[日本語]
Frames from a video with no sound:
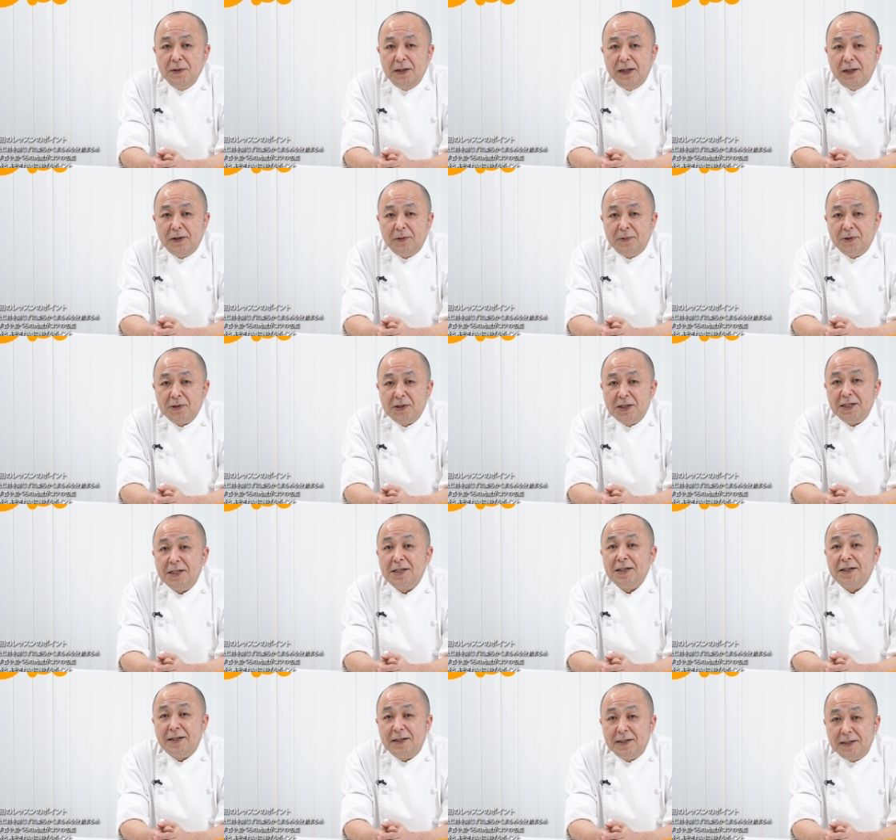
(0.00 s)
もっちりし
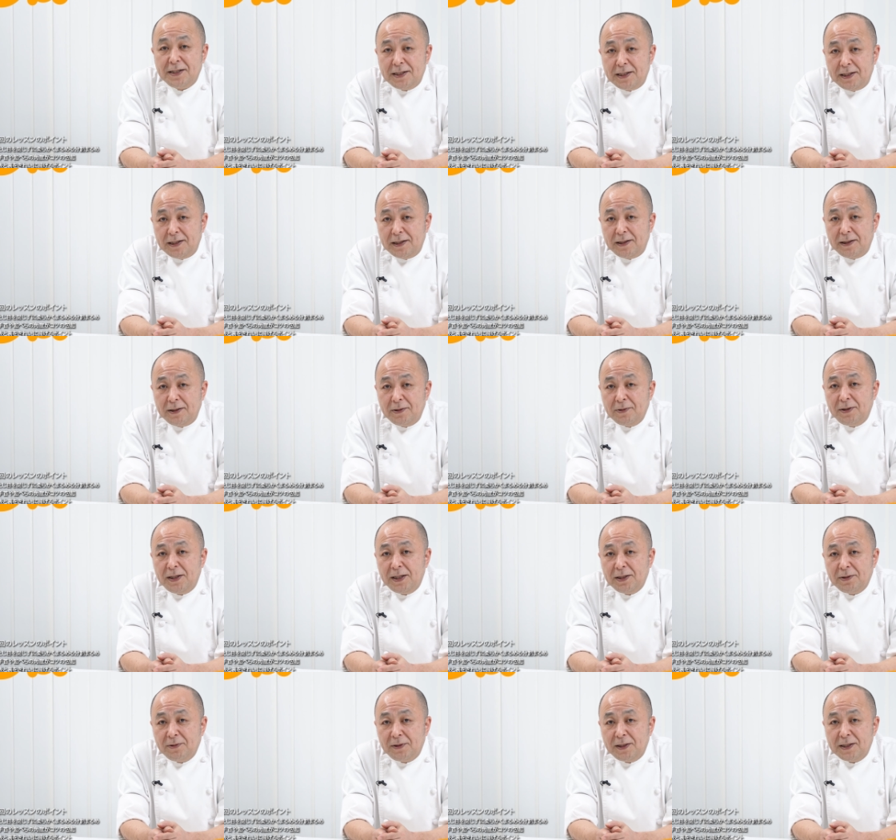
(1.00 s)
た感じの
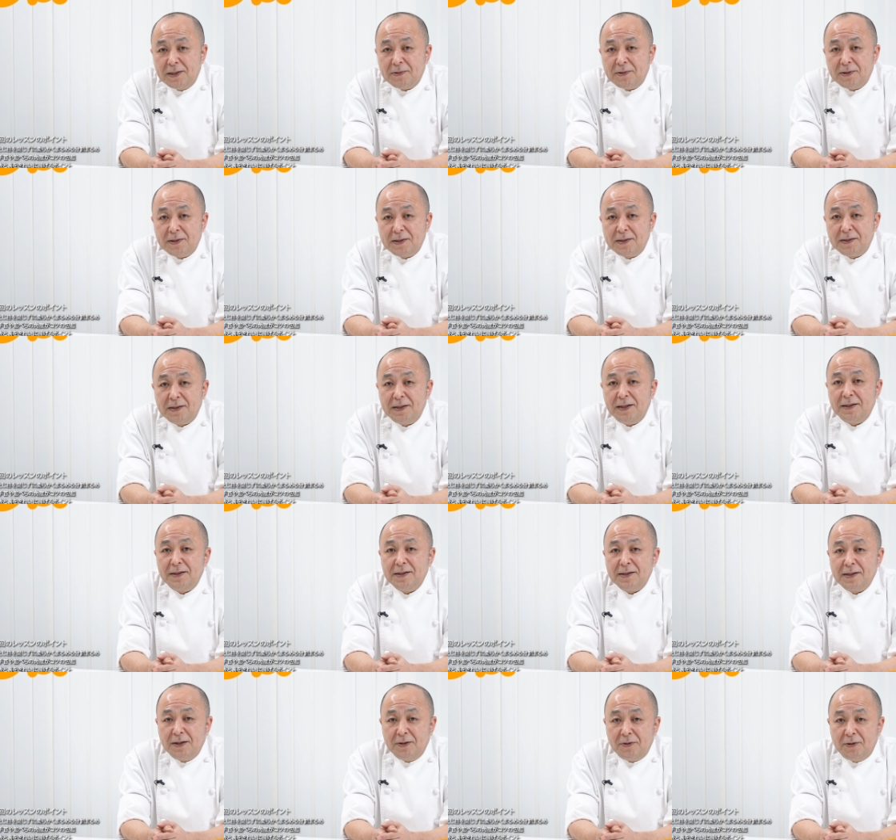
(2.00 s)
あんドーナツを作ったんで
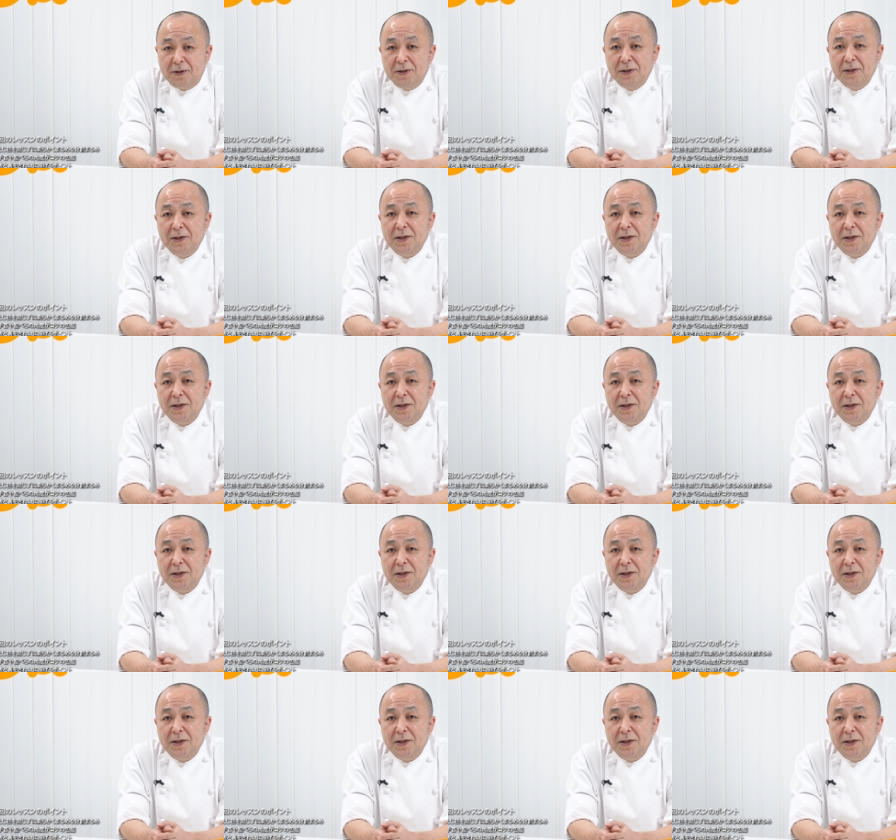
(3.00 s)
すけど、